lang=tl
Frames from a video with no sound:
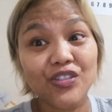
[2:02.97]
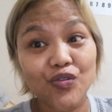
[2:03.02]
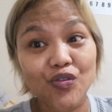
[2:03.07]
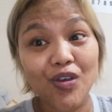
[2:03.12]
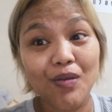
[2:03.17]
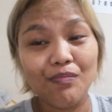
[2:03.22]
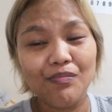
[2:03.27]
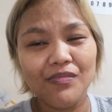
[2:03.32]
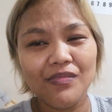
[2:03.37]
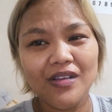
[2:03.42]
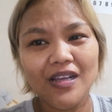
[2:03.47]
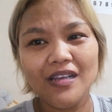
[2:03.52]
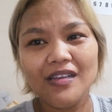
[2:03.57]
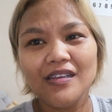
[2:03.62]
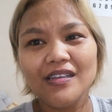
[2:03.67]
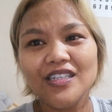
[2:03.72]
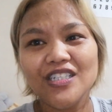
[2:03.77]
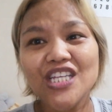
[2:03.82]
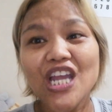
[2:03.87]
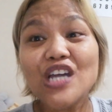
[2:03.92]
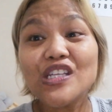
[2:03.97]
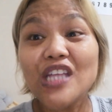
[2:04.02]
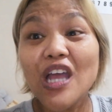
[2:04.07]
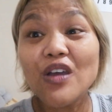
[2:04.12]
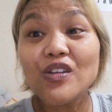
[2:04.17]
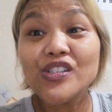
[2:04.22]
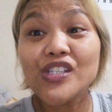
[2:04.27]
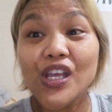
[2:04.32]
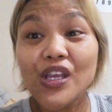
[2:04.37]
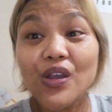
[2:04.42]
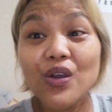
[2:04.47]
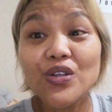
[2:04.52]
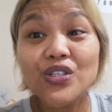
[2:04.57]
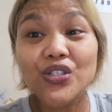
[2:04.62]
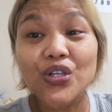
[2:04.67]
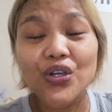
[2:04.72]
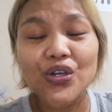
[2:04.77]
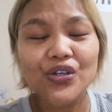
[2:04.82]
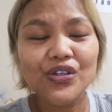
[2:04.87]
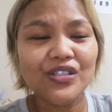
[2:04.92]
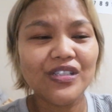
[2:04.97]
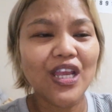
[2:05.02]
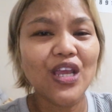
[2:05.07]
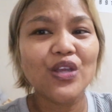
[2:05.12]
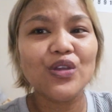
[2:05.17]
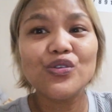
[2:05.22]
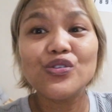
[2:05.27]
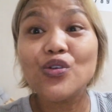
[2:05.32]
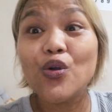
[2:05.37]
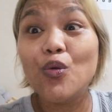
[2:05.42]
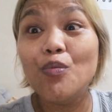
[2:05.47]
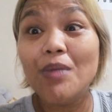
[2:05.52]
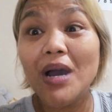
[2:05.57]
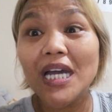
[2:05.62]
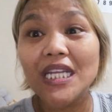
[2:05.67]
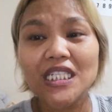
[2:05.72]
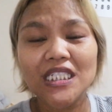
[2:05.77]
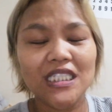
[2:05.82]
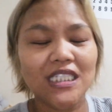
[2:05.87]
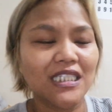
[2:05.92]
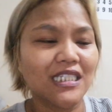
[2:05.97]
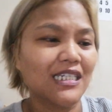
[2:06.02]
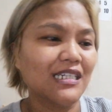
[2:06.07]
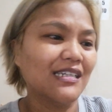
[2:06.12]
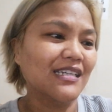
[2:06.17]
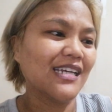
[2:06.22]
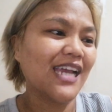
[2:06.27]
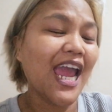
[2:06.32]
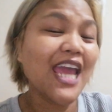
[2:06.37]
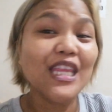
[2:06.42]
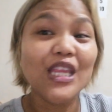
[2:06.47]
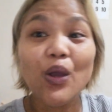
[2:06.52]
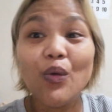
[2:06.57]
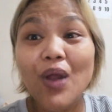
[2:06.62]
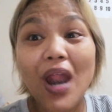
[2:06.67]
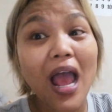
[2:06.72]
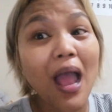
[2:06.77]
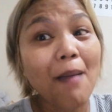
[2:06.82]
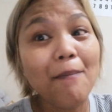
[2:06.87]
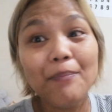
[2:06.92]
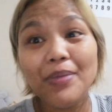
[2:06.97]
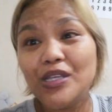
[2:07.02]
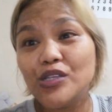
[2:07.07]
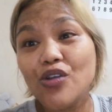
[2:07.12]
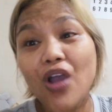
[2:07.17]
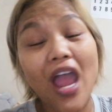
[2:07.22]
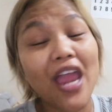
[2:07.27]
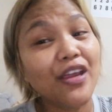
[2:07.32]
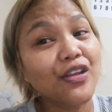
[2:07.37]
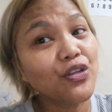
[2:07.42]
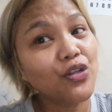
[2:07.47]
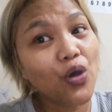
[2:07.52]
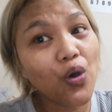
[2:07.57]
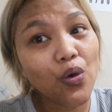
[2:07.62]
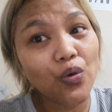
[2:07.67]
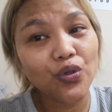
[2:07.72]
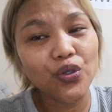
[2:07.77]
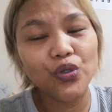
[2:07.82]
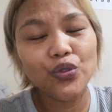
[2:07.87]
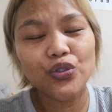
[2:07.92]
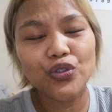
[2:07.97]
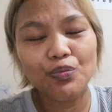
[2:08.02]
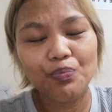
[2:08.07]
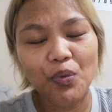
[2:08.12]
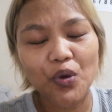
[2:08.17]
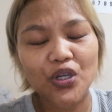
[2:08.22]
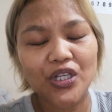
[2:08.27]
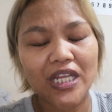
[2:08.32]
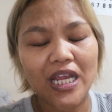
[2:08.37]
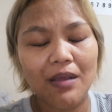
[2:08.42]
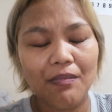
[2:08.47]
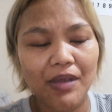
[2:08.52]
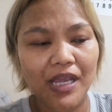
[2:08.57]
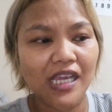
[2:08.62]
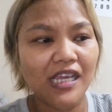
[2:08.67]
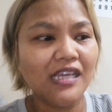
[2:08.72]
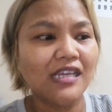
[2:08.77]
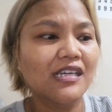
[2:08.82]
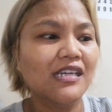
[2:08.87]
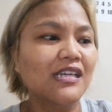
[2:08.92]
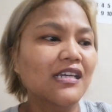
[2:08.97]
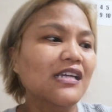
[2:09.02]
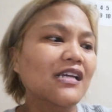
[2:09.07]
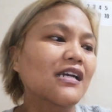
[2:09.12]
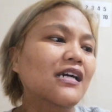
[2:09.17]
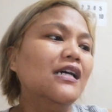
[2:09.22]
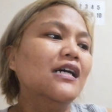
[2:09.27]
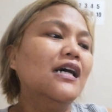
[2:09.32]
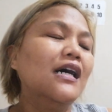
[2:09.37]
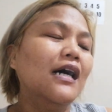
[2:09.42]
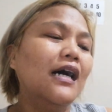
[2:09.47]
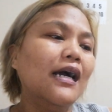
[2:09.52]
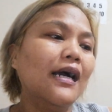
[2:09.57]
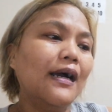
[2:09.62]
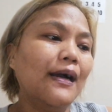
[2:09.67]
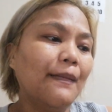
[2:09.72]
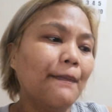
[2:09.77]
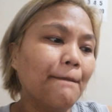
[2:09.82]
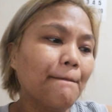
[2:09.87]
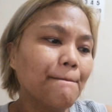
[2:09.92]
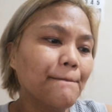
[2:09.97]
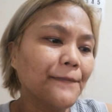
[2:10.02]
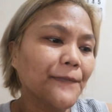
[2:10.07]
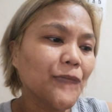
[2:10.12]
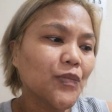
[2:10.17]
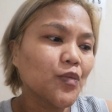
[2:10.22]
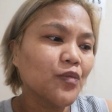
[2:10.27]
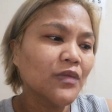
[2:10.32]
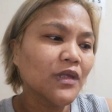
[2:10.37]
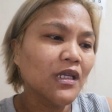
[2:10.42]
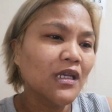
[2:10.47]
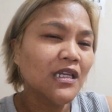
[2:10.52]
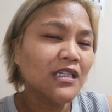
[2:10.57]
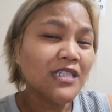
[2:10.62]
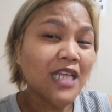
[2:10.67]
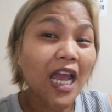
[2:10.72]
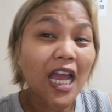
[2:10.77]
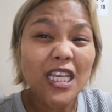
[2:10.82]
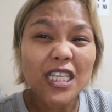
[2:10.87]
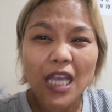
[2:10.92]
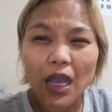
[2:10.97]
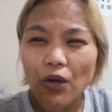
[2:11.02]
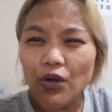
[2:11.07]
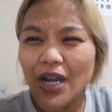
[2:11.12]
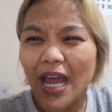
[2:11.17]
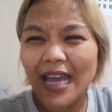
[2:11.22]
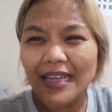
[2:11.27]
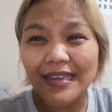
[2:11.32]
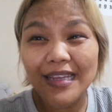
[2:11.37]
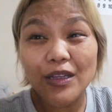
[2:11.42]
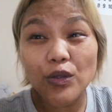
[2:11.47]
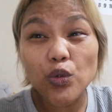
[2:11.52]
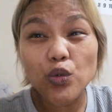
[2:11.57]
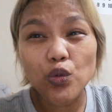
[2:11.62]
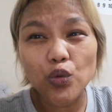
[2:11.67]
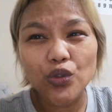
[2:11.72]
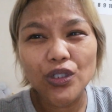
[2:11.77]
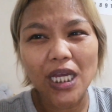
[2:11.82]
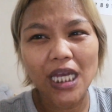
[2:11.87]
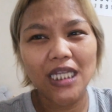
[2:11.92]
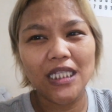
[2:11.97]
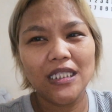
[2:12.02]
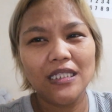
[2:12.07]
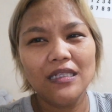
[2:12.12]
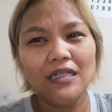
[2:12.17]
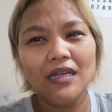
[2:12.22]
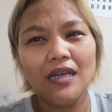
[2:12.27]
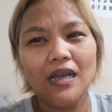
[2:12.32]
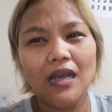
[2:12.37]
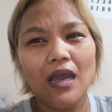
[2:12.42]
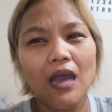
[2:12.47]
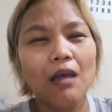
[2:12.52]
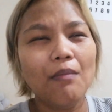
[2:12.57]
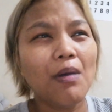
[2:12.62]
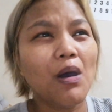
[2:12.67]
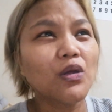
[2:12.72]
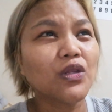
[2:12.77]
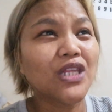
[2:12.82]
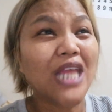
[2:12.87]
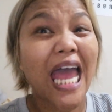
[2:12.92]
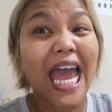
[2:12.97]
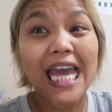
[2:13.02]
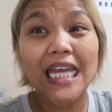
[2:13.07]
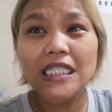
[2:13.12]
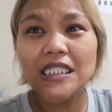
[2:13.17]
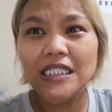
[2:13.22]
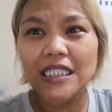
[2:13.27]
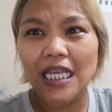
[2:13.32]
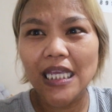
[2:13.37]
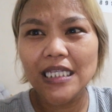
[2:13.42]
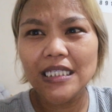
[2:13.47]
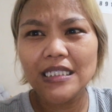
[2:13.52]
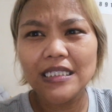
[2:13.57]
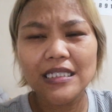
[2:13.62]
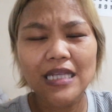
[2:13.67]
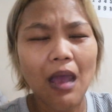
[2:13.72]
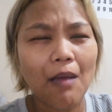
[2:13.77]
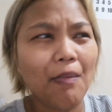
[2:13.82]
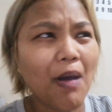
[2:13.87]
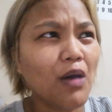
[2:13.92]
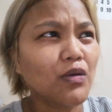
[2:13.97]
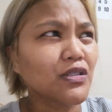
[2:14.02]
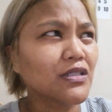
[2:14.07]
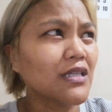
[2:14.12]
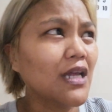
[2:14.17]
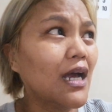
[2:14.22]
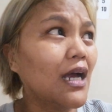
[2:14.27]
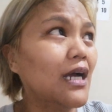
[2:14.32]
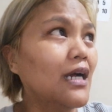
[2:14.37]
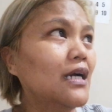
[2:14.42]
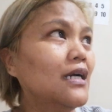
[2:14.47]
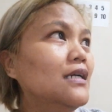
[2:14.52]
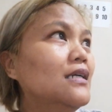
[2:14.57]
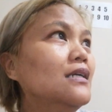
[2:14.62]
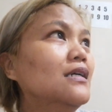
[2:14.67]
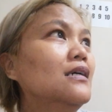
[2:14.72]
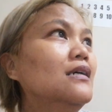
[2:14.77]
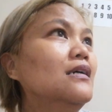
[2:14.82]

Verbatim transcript: Extreme. Shout out sa iyo, sir. Thank you so much. Kahit na wala kang video, I know you supporting me. Um, sa kanya ko lahat natutunan about the AdSense, about the